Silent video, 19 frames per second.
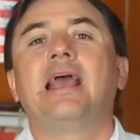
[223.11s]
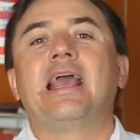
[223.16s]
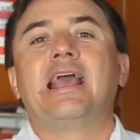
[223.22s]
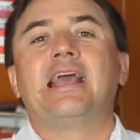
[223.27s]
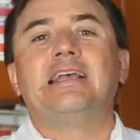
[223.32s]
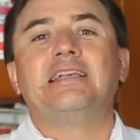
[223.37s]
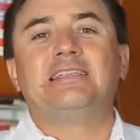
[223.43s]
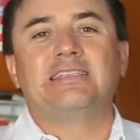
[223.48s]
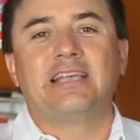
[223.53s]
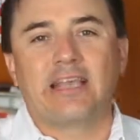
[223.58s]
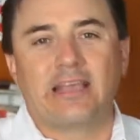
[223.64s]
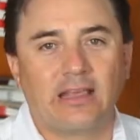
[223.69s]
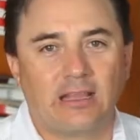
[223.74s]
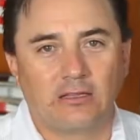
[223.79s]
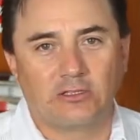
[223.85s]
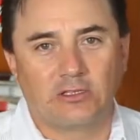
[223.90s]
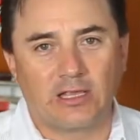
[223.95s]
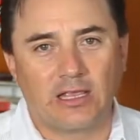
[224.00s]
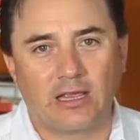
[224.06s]

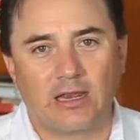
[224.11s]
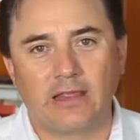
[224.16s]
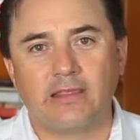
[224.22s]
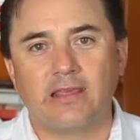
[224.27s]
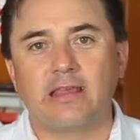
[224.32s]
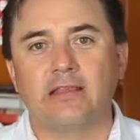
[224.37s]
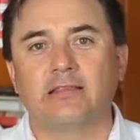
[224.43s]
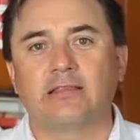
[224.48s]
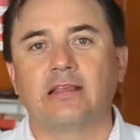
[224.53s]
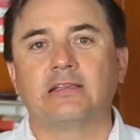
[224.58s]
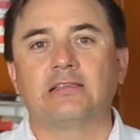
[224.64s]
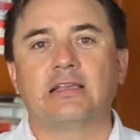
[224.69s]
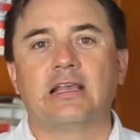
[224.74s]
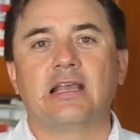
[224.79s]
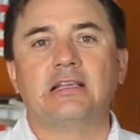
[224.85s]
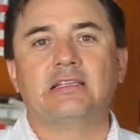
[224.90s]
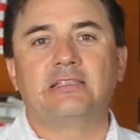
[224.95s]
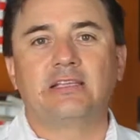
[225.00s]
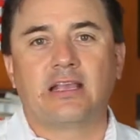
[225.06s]
enséñenles los ingredientes,
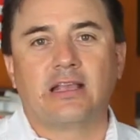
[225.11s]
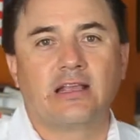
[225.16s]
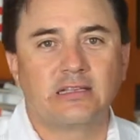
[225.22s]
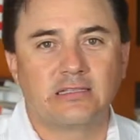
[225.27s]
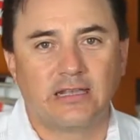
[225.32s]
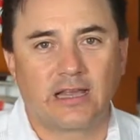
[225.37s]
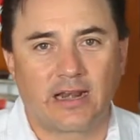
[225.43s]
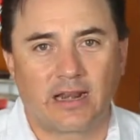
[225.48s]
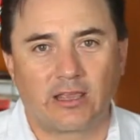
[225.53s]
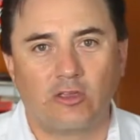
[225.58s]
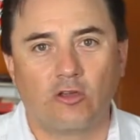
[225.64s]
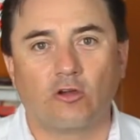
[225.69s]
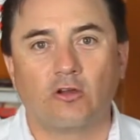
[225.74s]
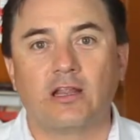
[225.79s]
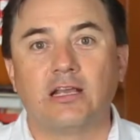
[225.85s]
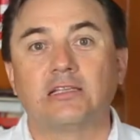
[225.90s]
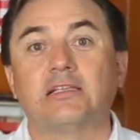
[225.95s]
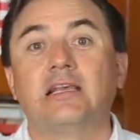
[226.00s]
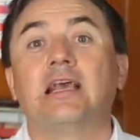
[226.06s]
enséñenles de
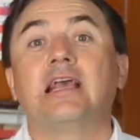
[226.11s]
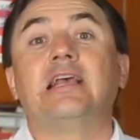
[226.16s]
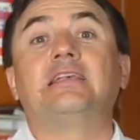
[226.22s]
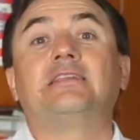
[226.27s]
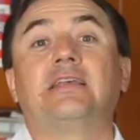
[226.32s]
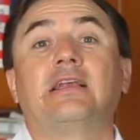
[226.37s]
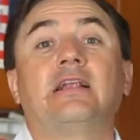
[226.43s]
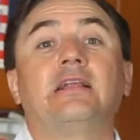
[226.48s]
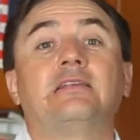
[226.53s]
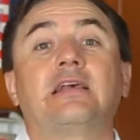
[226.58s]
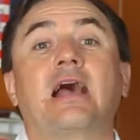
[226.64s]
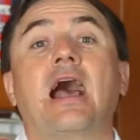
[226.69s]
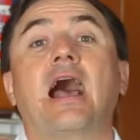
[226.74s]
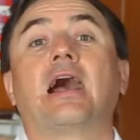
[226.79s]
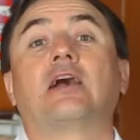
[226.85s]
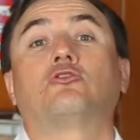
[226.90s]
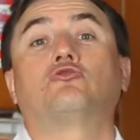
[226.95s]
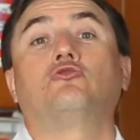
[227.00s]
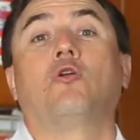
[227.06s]
regiones, enséñenles
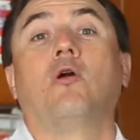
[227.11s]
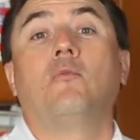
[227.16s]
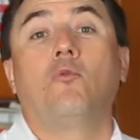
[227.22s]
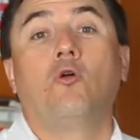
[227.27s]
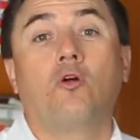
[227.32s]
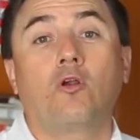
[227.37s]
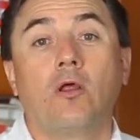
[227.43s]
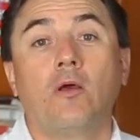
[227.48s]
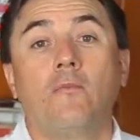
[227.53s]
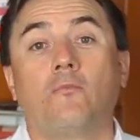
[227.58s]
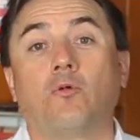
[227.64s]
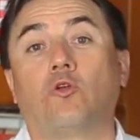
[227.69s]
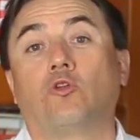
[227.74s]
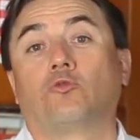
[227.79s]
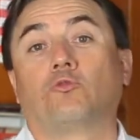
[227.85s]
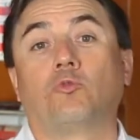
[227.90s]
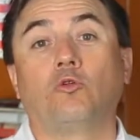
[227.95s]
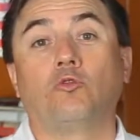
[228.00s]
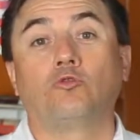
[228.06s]
a su amor por
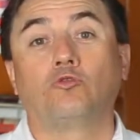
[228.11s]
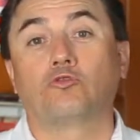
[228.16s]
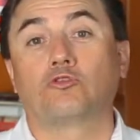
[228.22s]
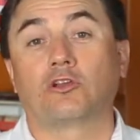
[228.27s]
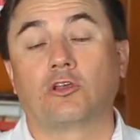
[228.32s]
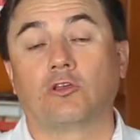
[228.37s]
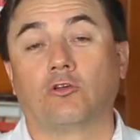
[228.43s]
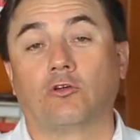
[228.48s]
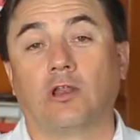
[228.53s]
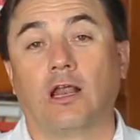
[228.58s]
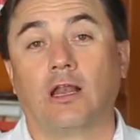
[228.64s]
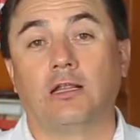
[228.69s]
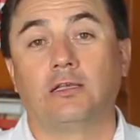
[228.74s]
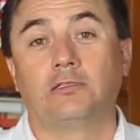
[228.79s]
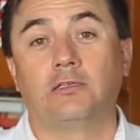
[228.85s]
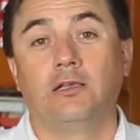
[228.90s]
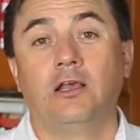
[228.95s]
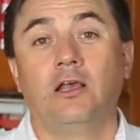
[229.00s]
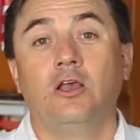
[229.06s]
los productos
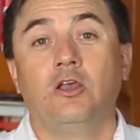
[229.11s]
regionales.